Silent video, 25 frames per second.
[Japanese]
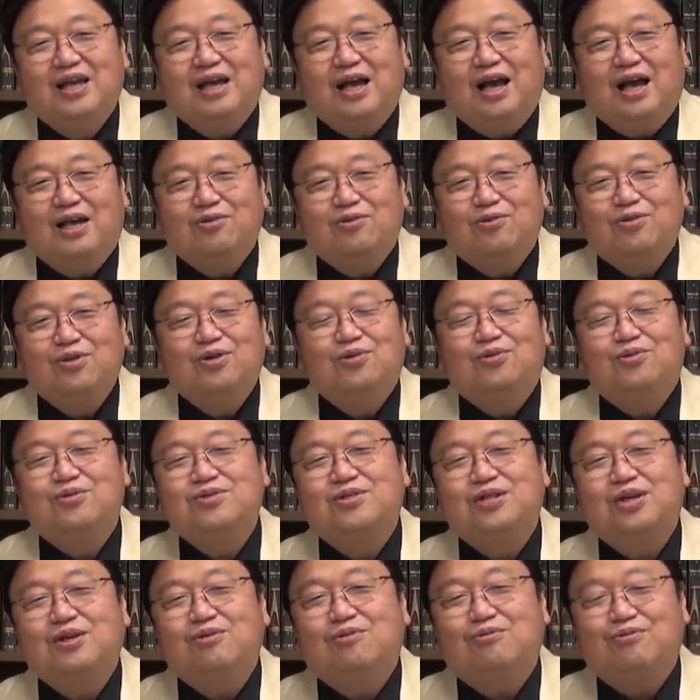あの、日本
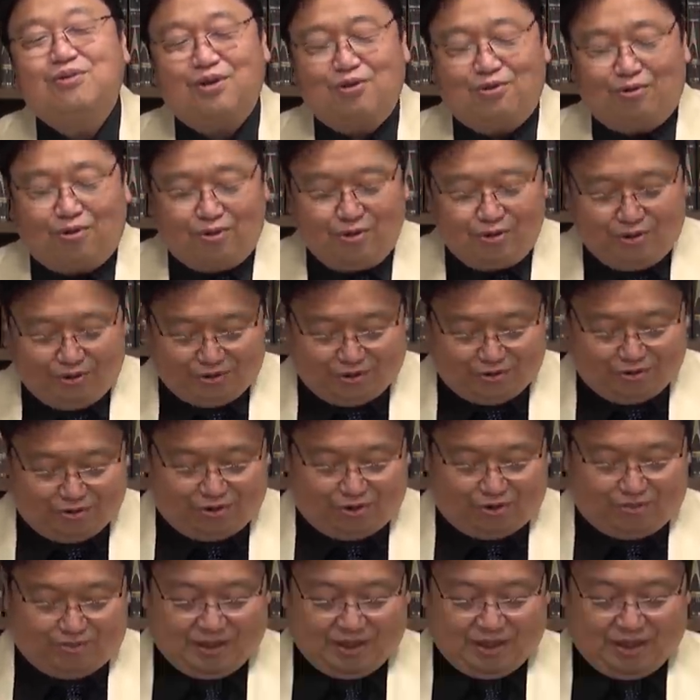全国で興行すると
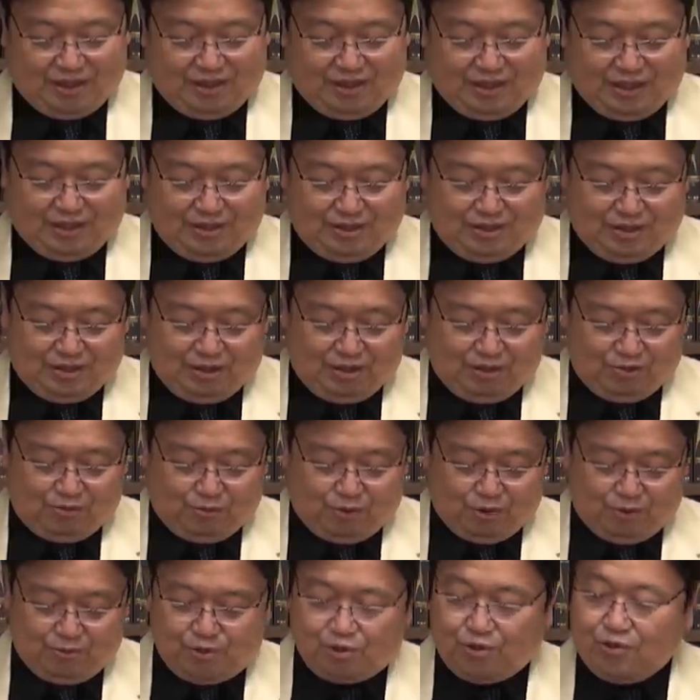こまで行ったんですけど
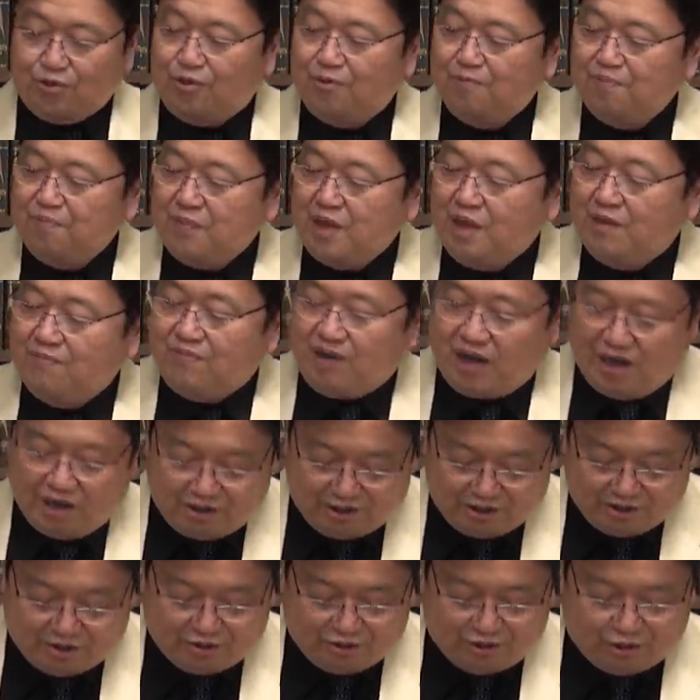も、その
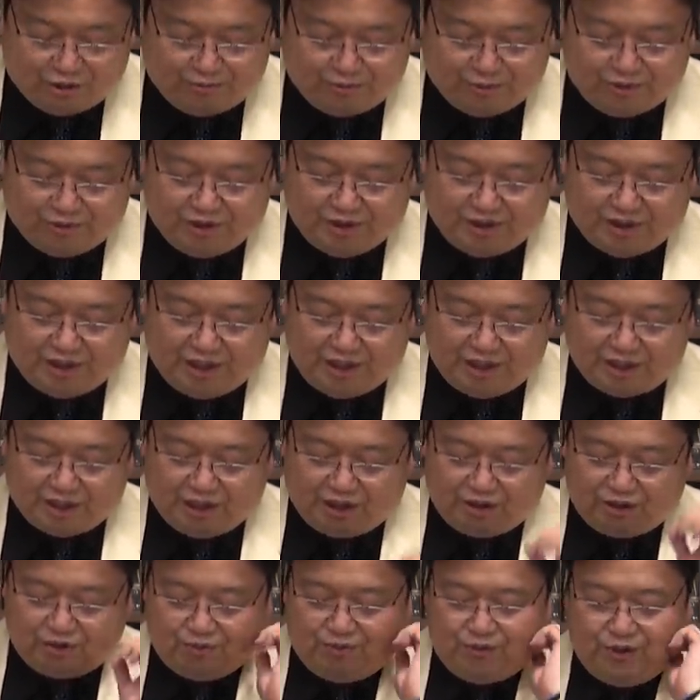バイタスコープのですね、映写
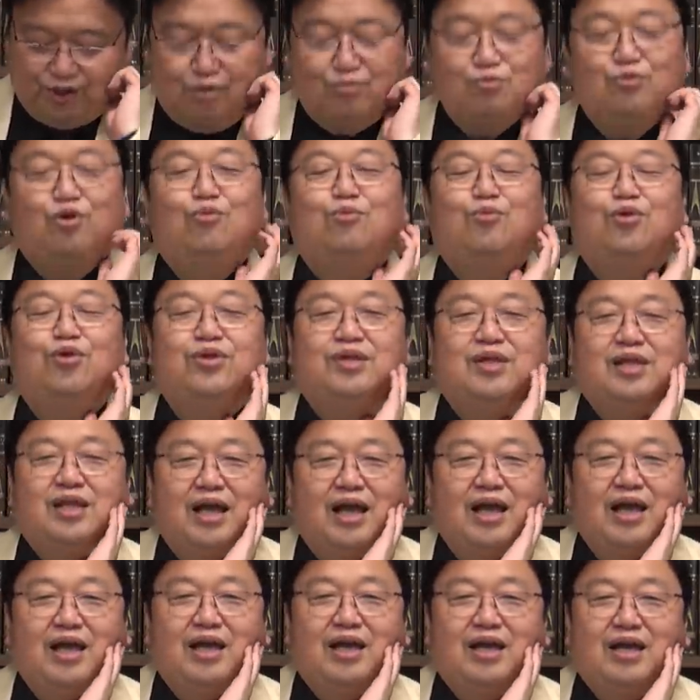機とフィルムを持っ
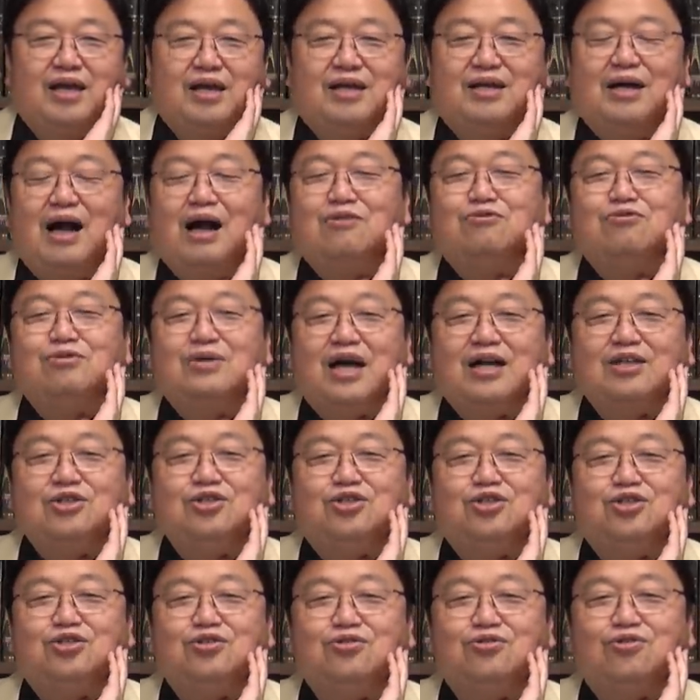て、楽団
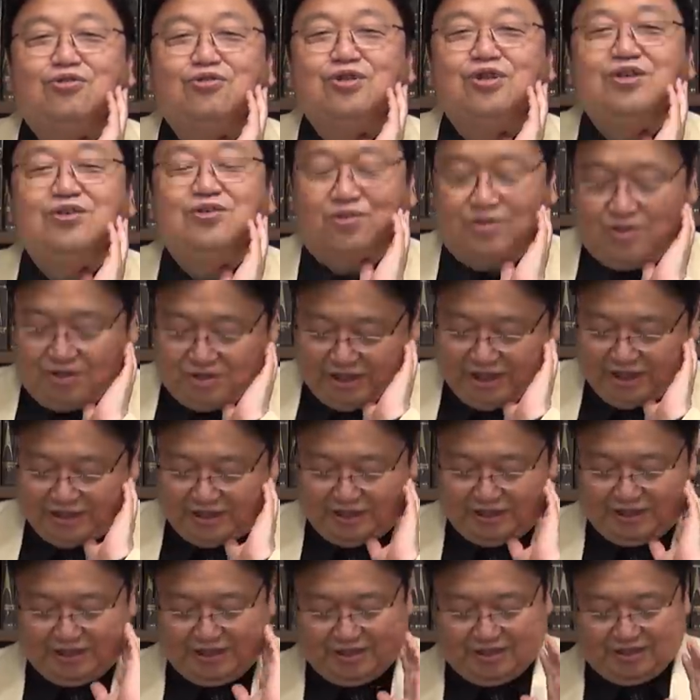15人を連れ
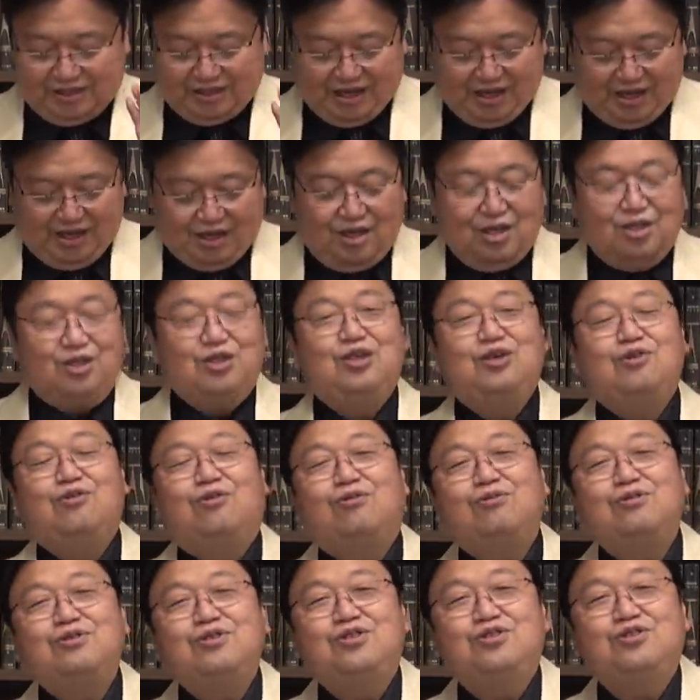てですね、日
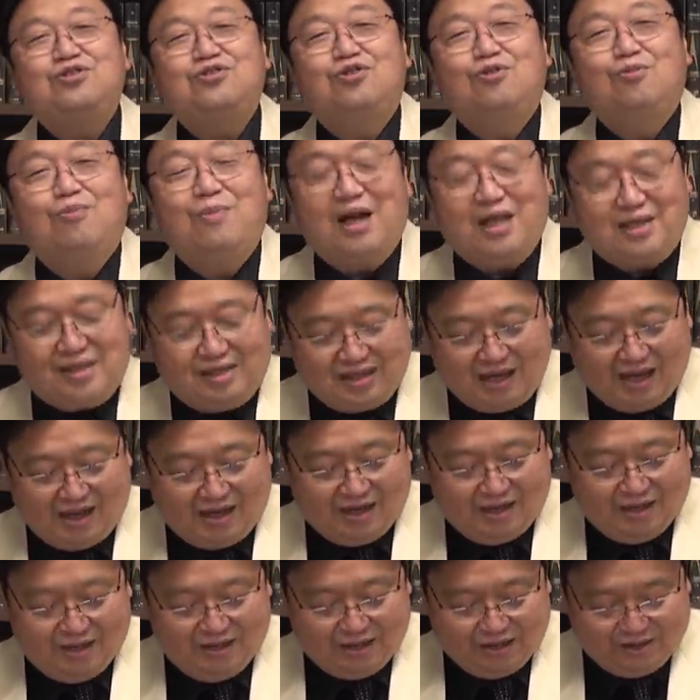本中を回ったん
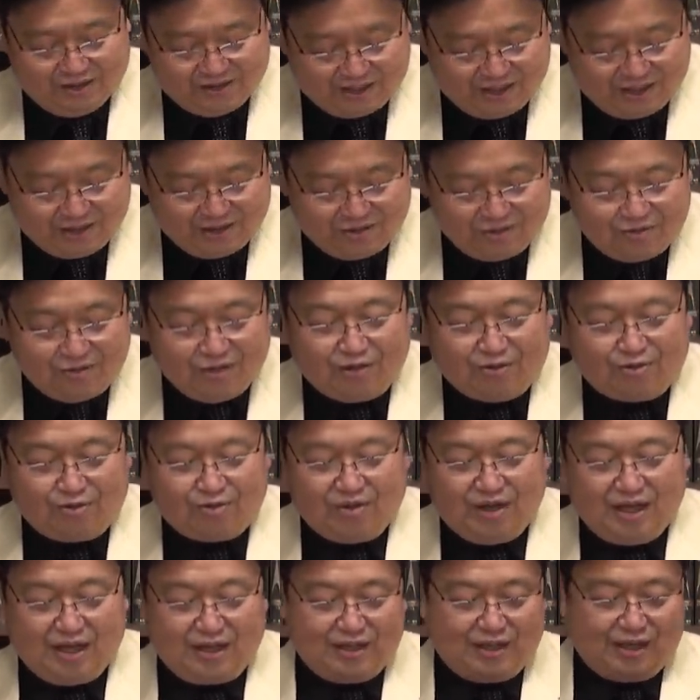ですね。そういうようなこと
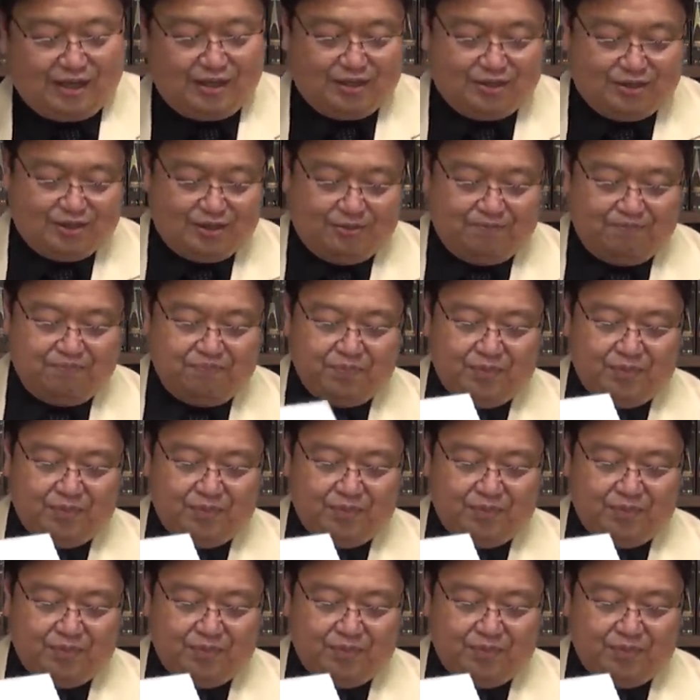をやったんですよ。